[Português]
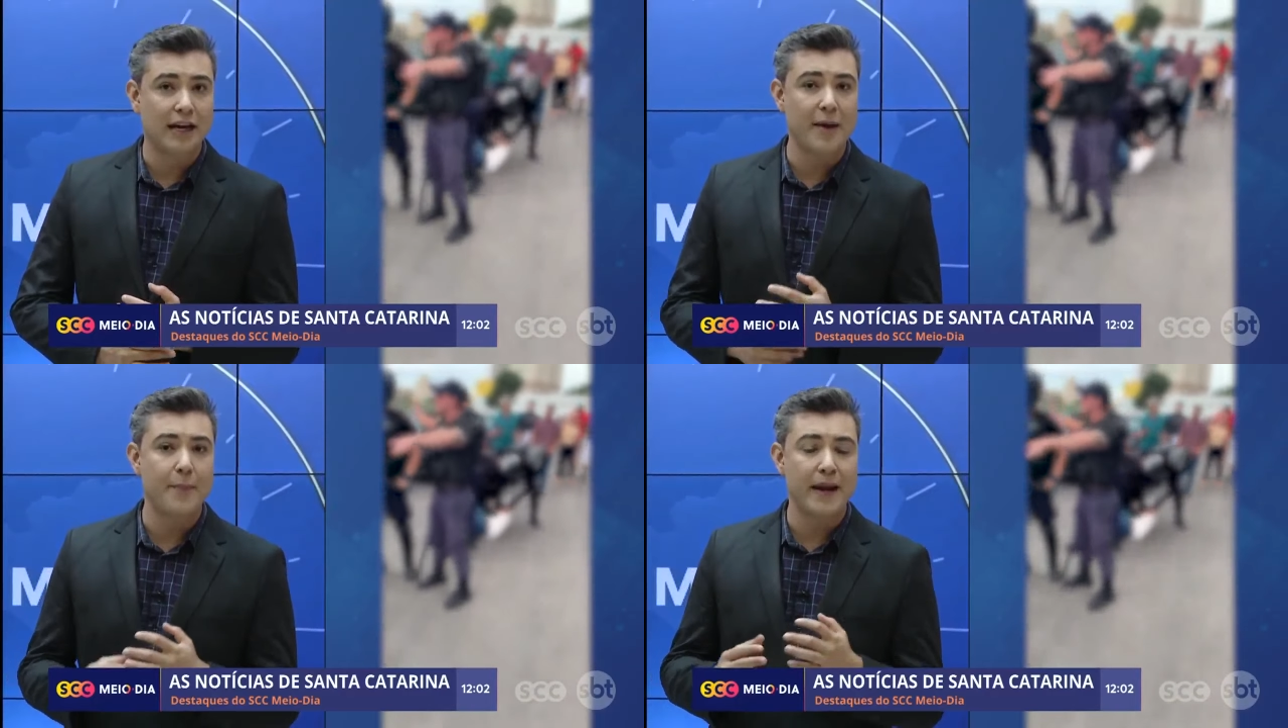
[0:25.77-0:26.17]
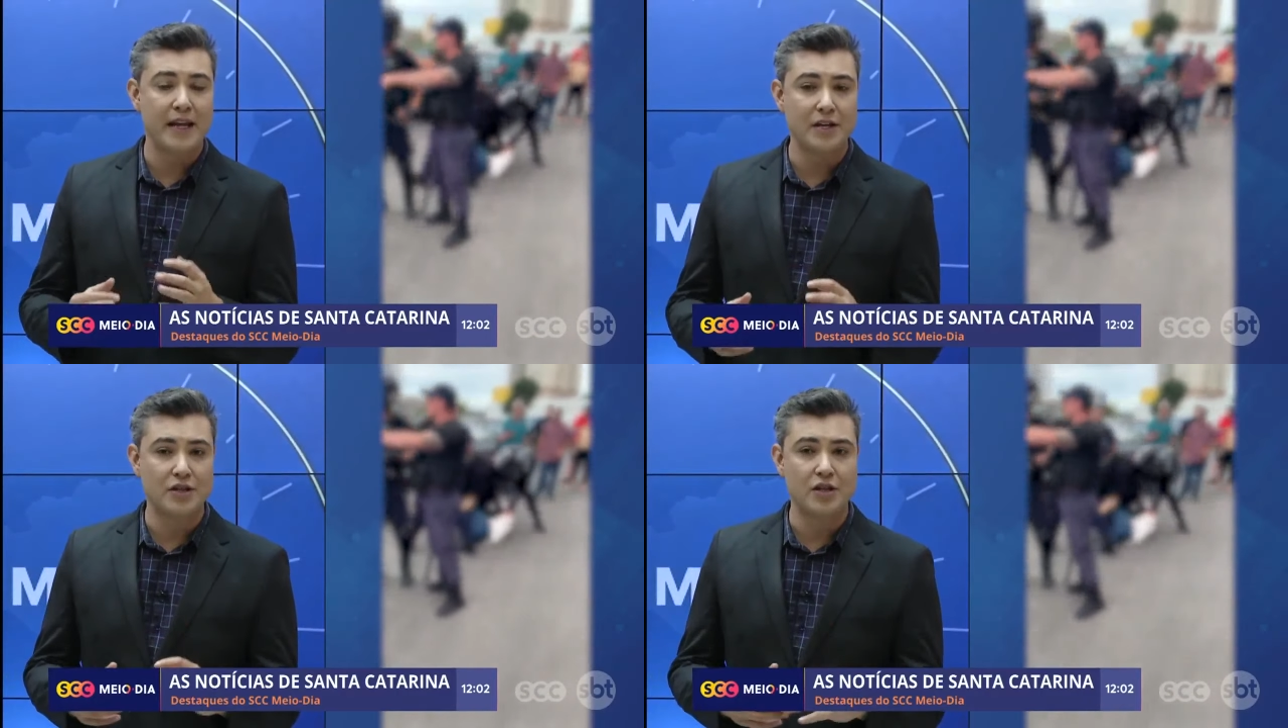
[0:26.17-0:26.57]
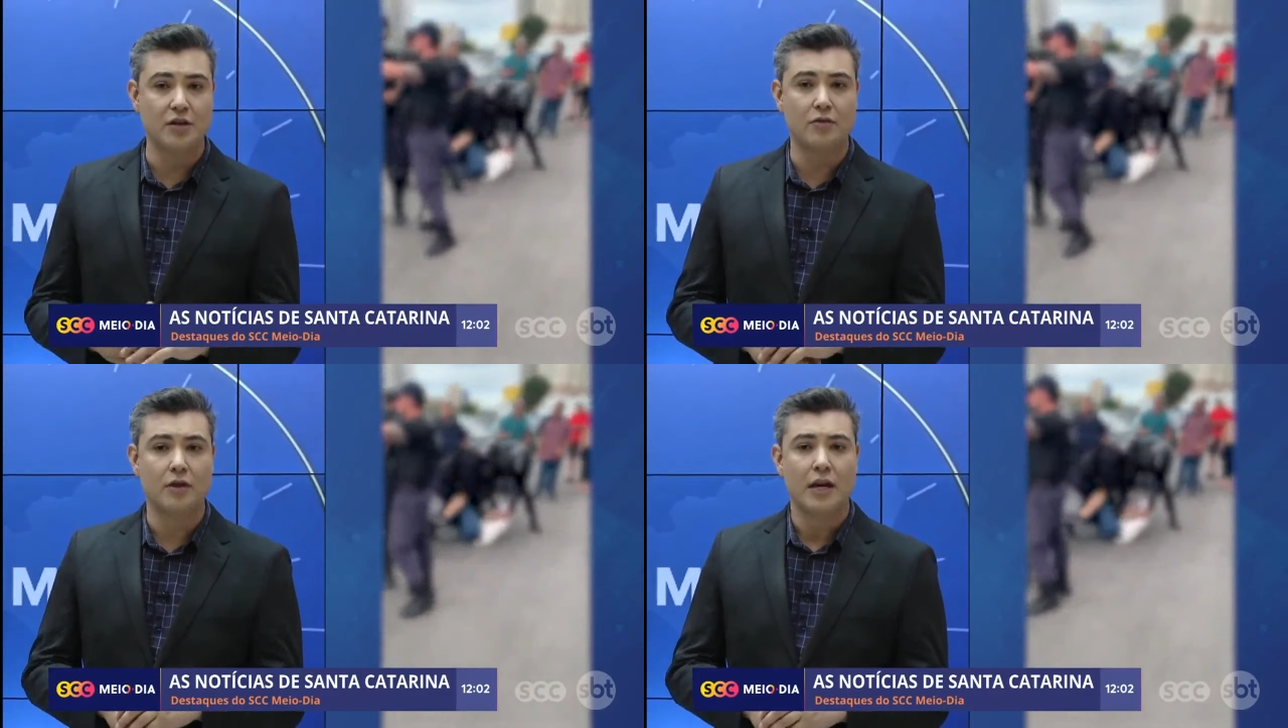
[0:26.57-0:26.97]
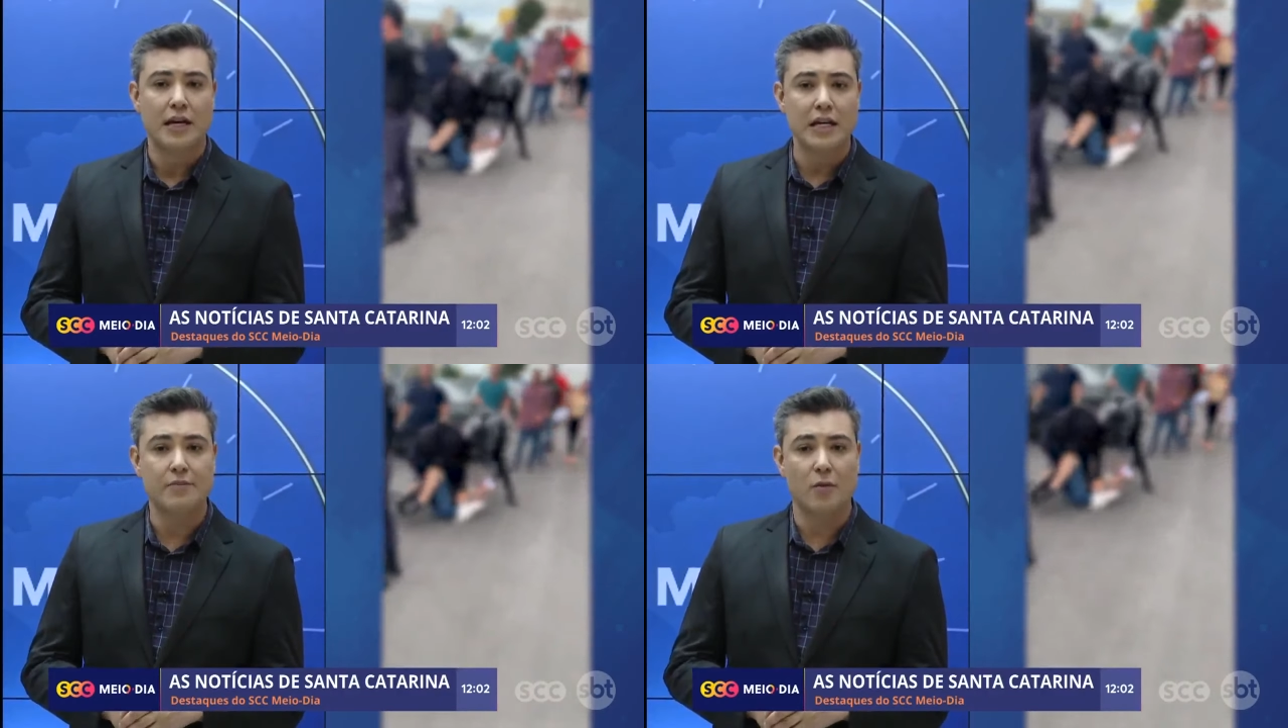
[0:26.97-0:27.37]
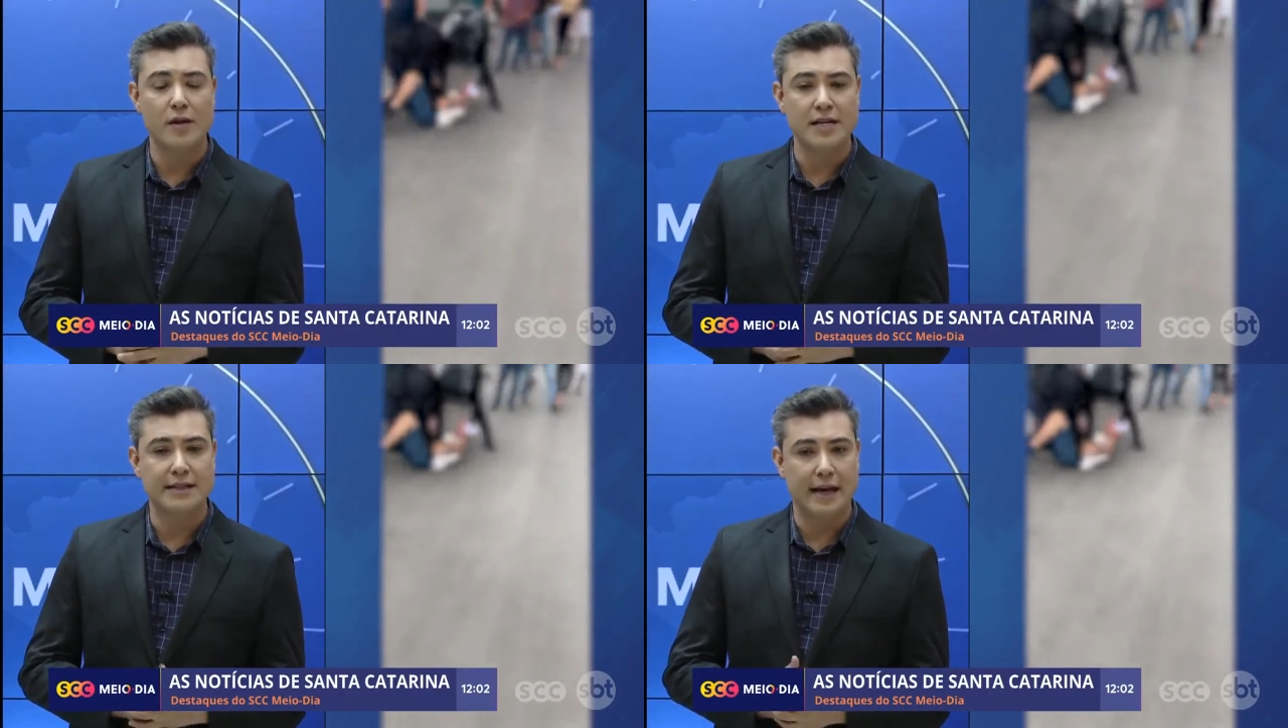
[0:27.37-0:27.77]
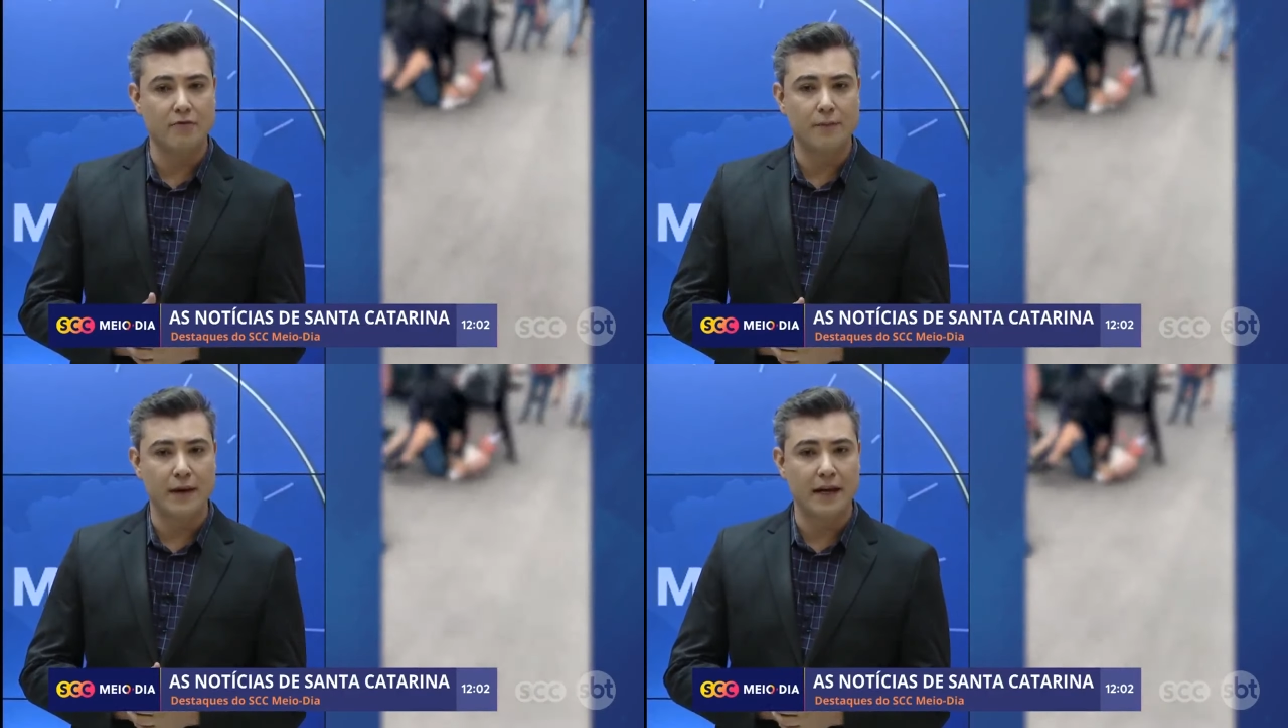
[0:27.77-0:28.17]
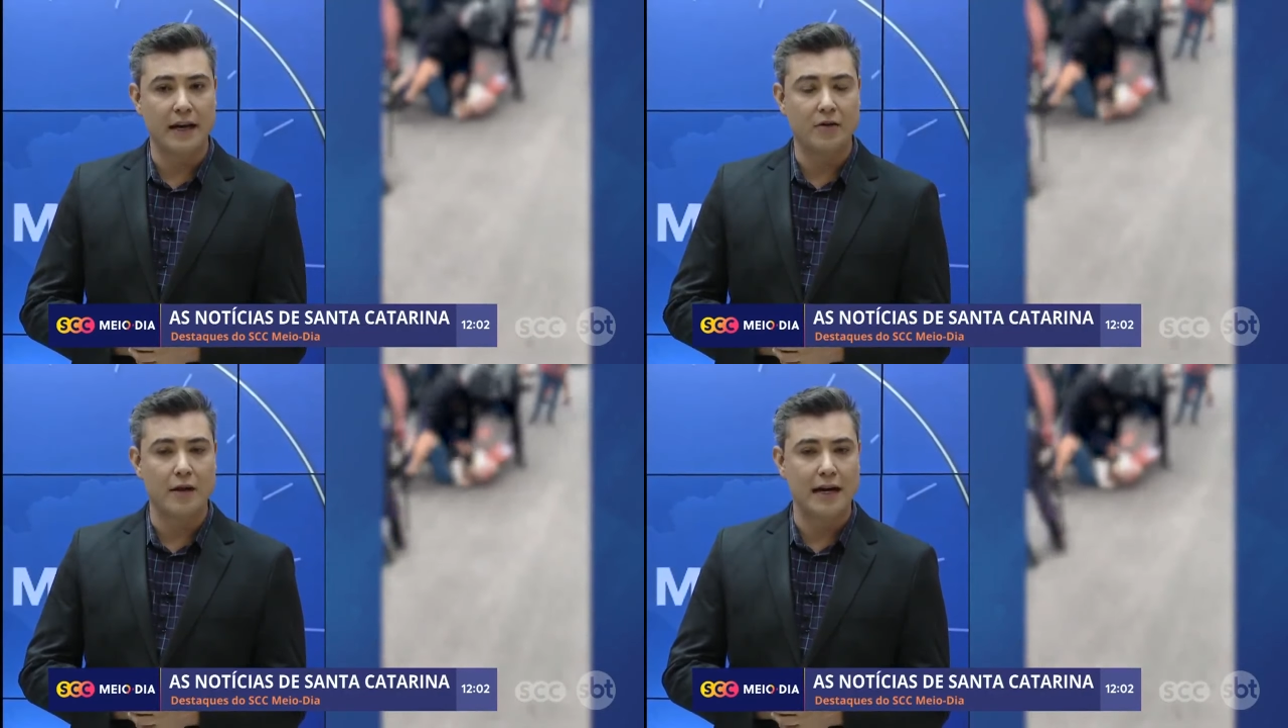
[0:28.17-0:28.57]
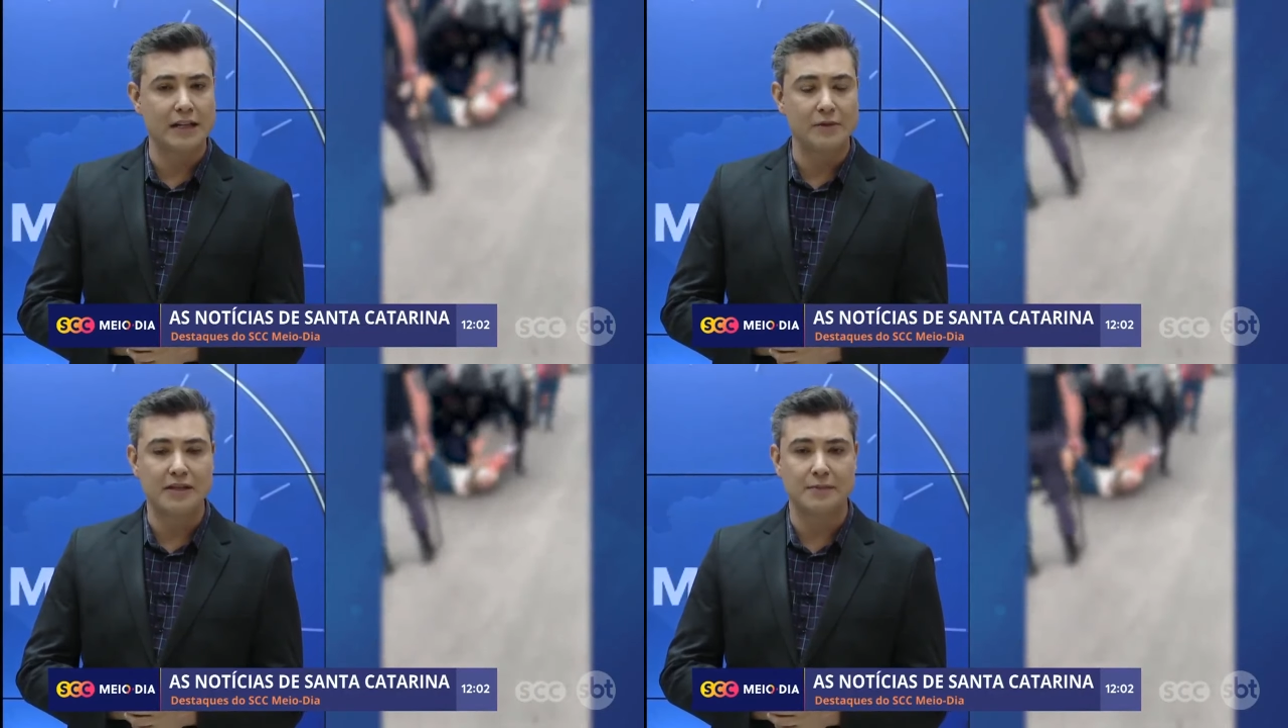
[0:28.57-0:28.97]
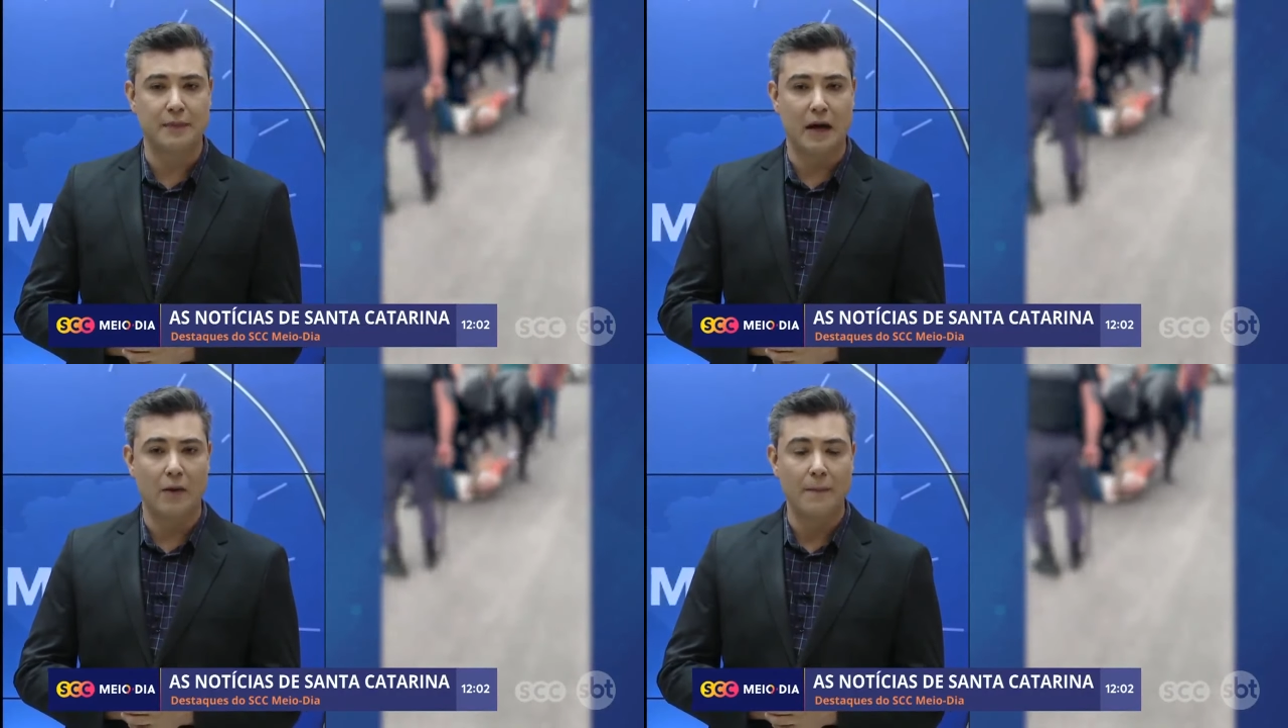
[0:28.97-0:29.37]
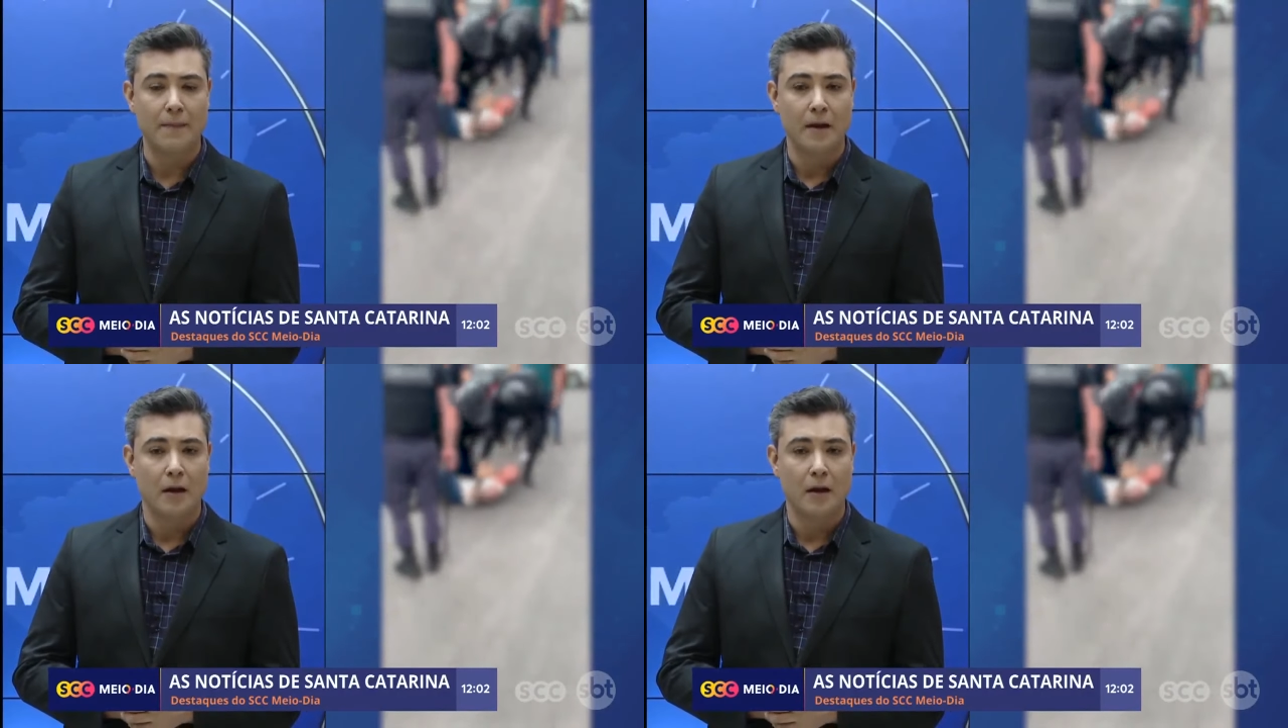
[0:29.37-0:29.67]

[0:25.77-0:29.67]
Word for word: repreendido e mobilizado pela Guarda Municipal.